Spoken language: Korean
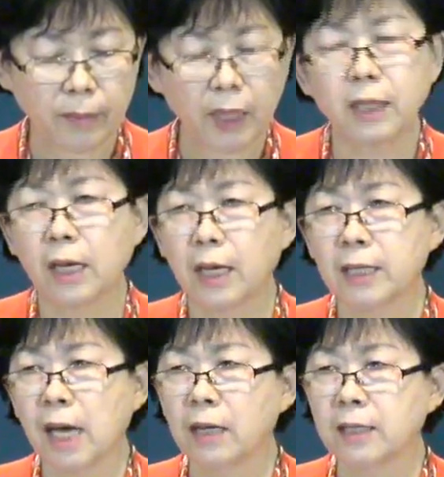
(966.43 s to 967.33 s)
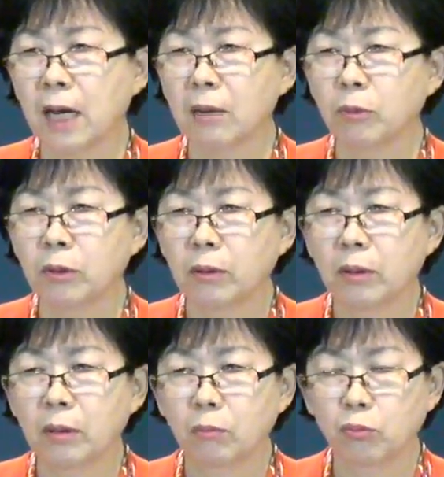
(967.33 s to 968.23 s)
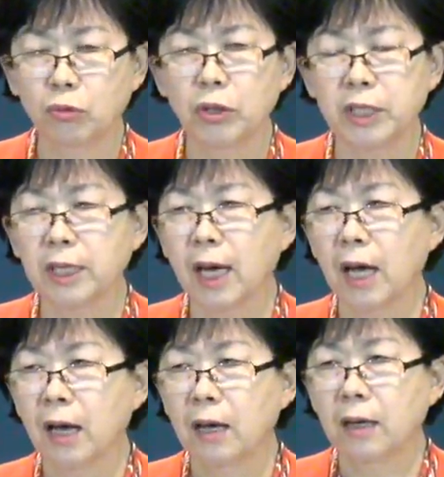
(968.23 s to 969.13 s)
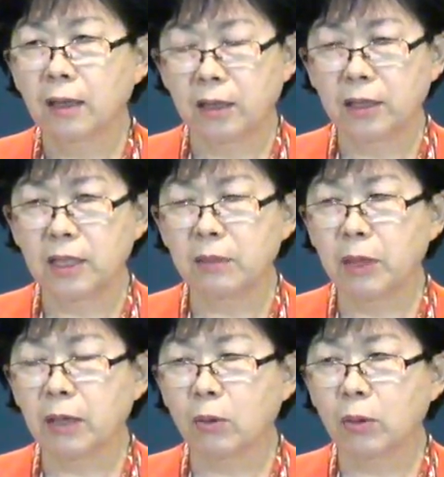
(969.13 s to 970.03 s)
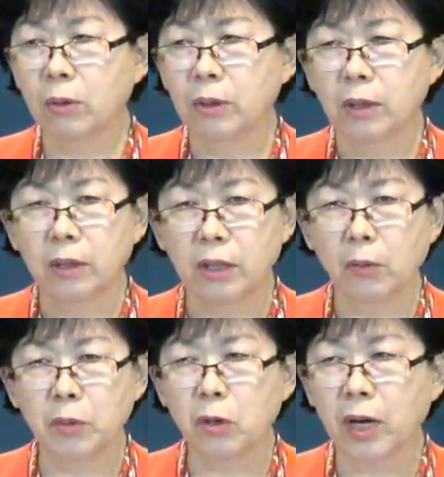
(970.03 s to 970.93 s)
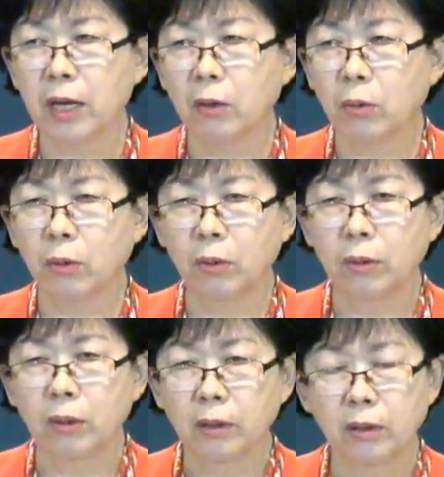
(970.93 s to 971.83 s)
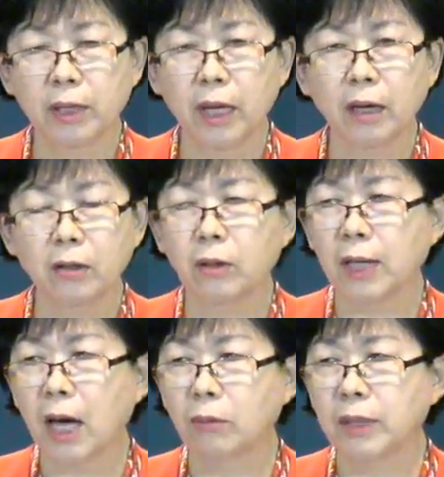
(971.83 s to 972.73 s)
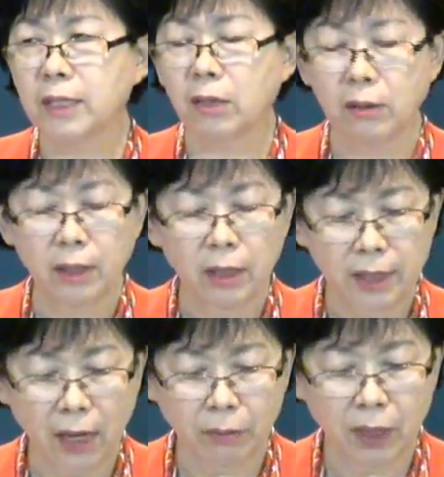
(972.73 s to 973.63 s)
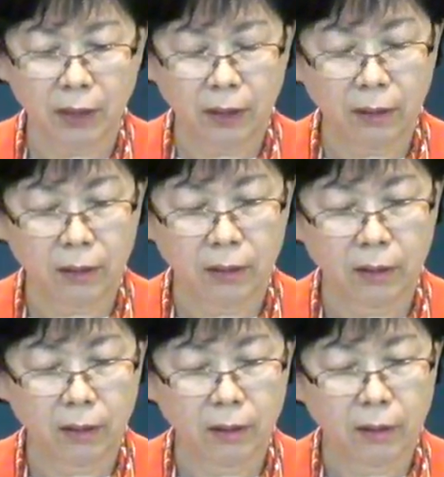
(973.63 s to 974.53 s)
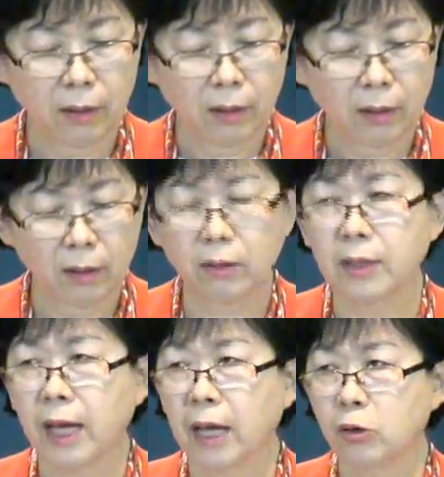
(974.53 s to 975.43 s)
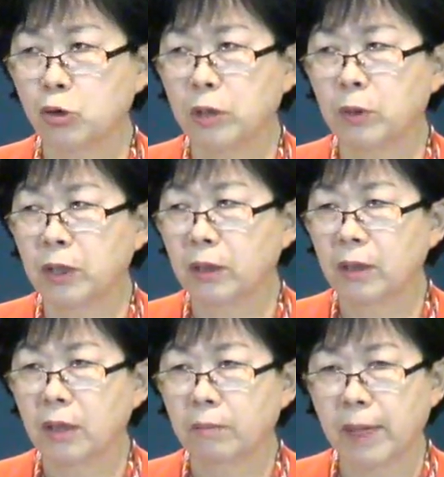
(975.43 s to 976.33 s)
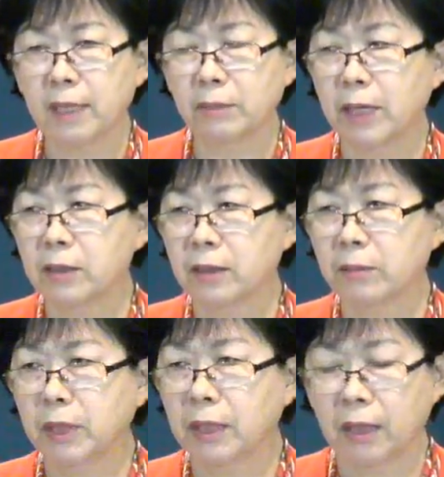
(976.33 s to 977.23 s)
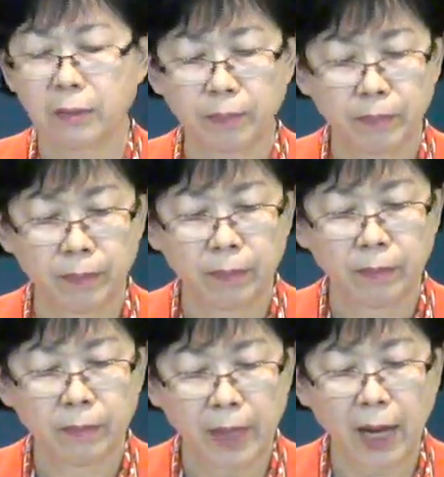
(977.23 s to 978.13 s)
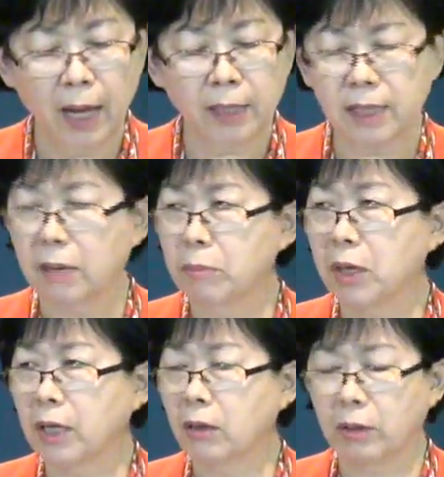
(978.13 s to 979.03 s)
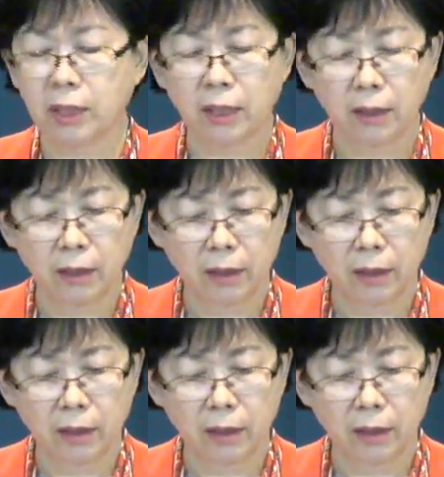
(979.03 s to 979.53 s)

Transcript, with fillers: 이 땅에 사는 사람은 무엇인가 근심이 있고 염려가 있고 그렇게 그런 가운데서 삽니다. 그런데 주님은 말씀하셨습니다. 내가 생명의 떡이다.